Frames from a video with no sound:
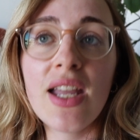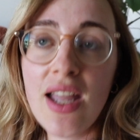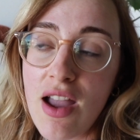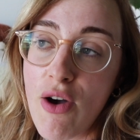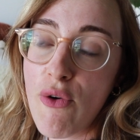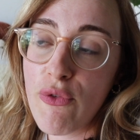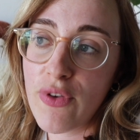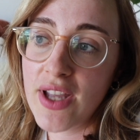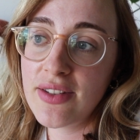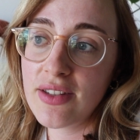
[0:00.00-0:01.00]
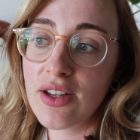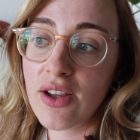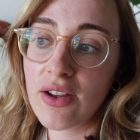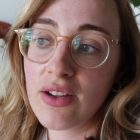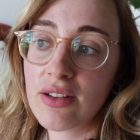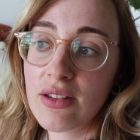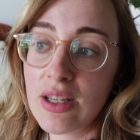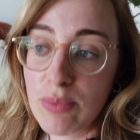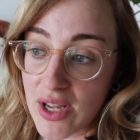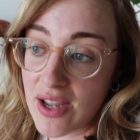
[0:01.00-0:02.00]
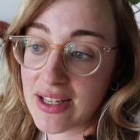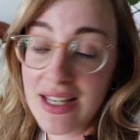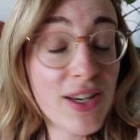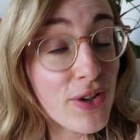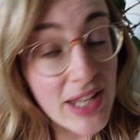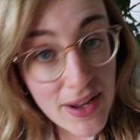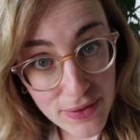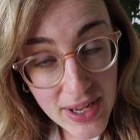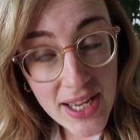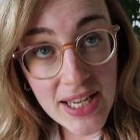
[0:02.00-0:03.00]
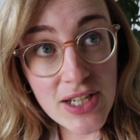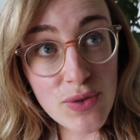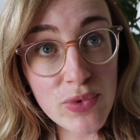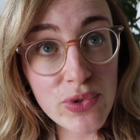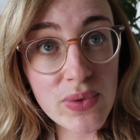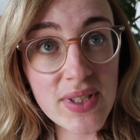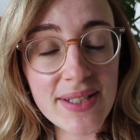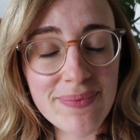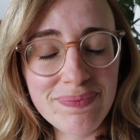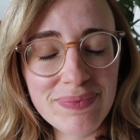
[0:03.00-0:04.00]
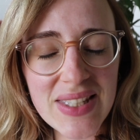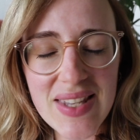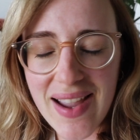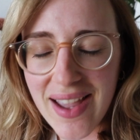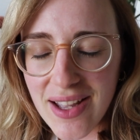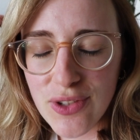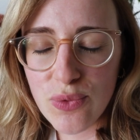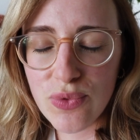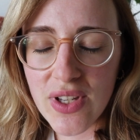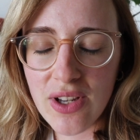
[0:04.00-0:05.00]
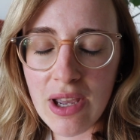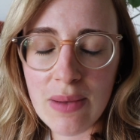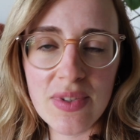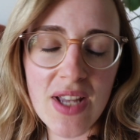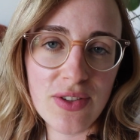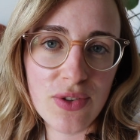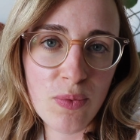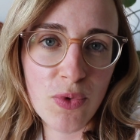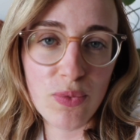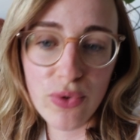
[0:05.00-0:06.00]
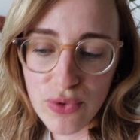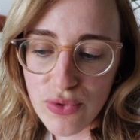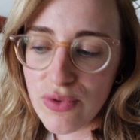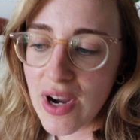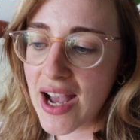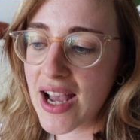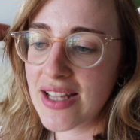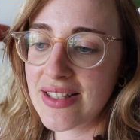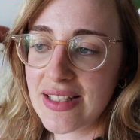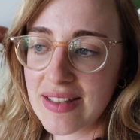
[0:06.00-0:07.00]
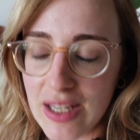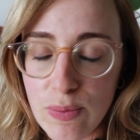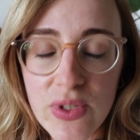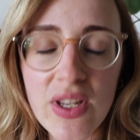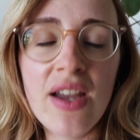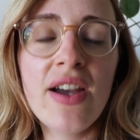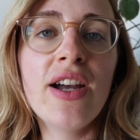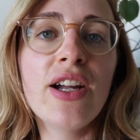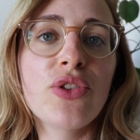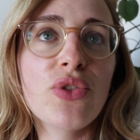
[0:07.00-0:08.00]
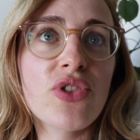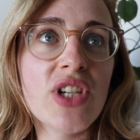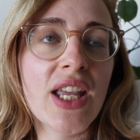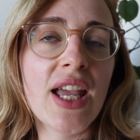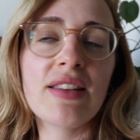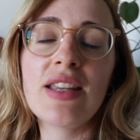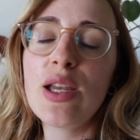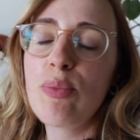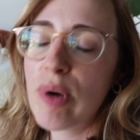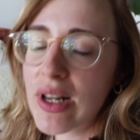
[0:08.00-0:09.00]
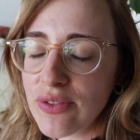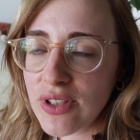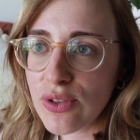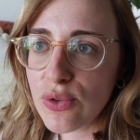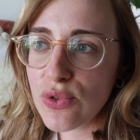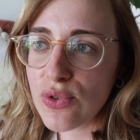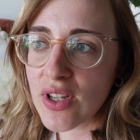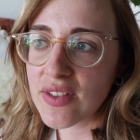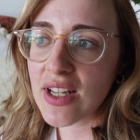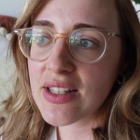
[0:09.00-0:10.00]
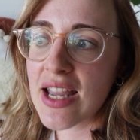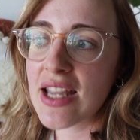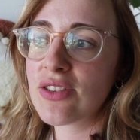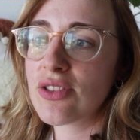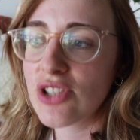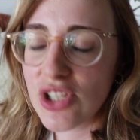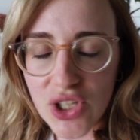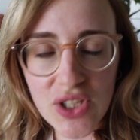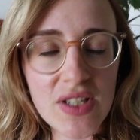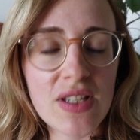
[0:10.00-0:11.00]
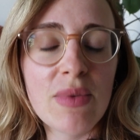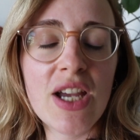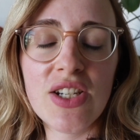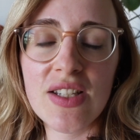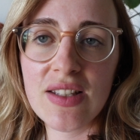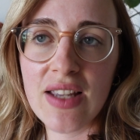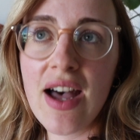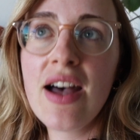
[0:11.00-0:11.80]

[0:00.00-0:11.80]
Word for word: Et en fait, euh, eh bien, il y en avait et je me suis dit, hum, ça craint du boudin quand même, ça ressemble beaucoup à des trips. Donc j'ai regardé plein de vidéos sur internet, j'ai cherché des images, etc.